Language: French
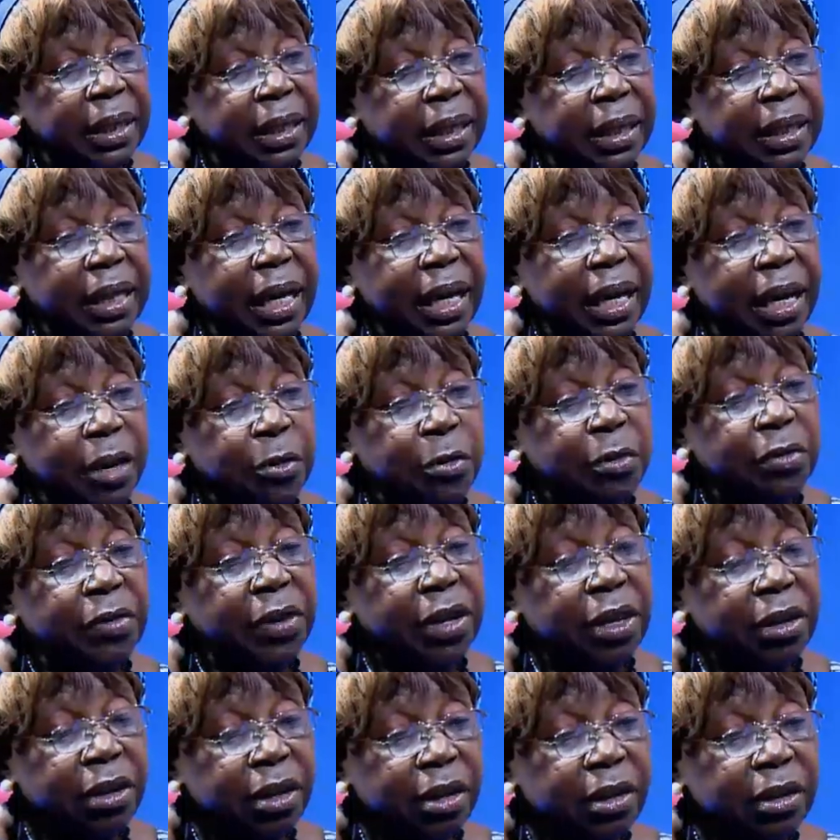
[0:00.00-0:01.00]
Et dans la
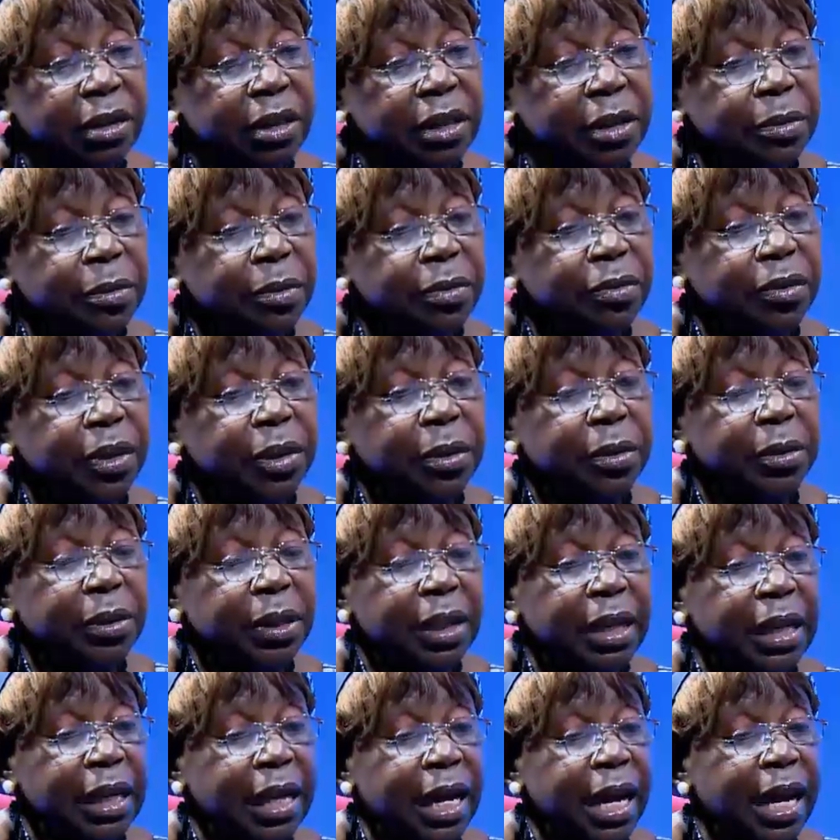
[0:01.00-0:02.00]
gouvernance, nous voyons
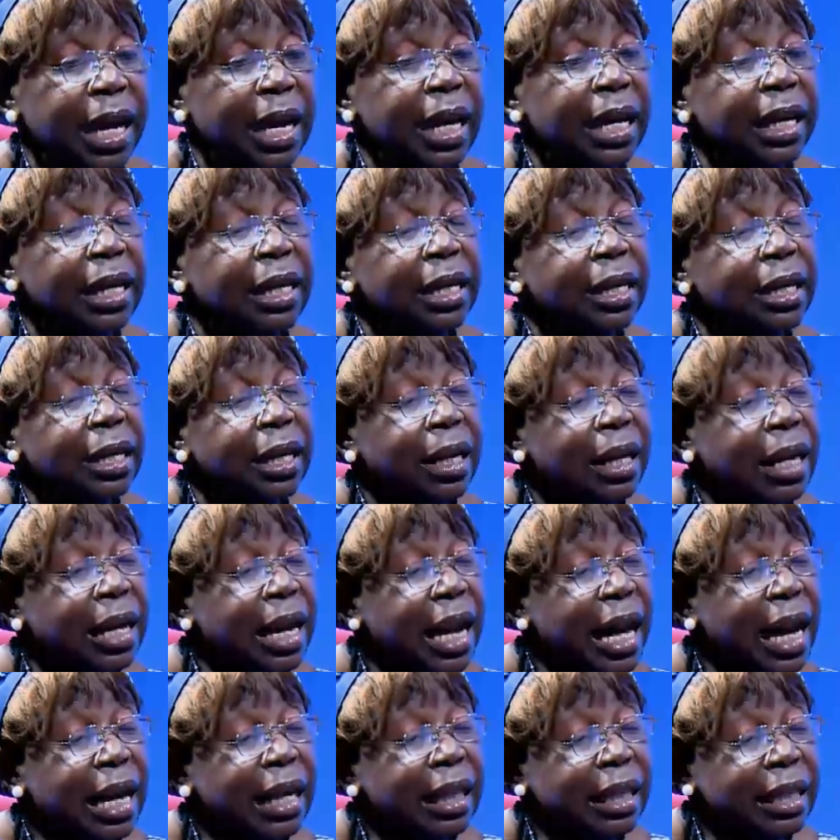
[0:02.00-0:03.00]
qu'il y a
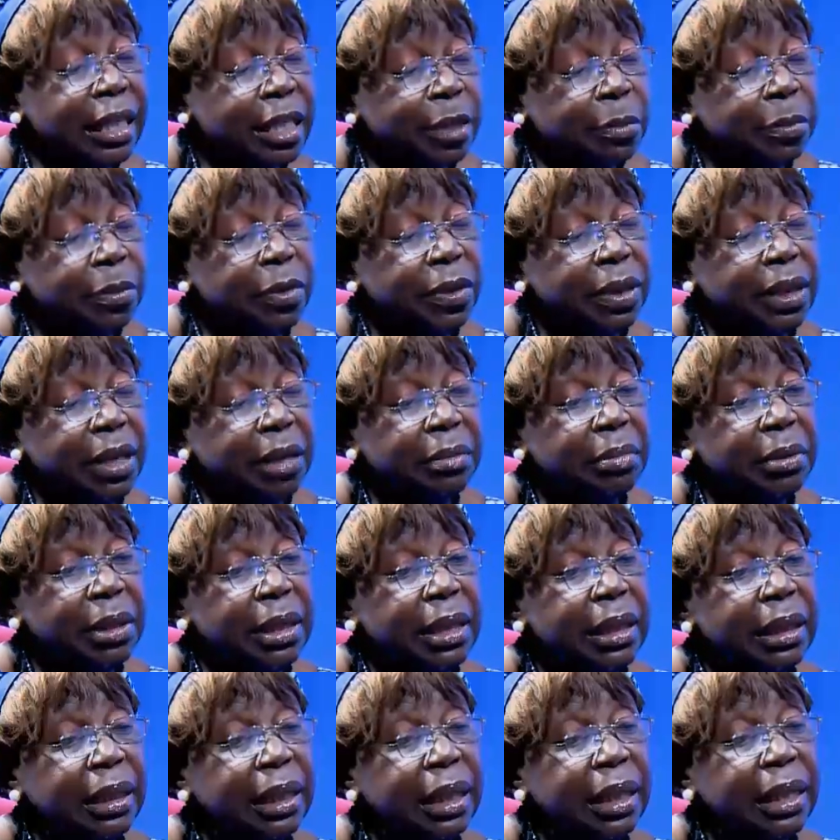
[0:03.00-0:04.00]
la
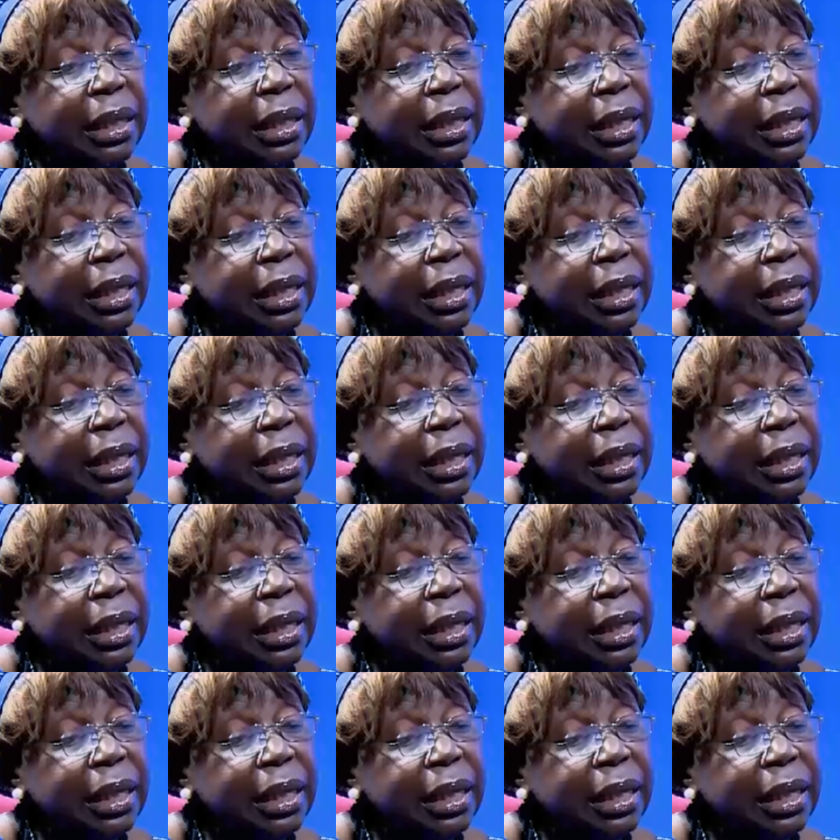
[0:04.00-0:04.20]
responsabilité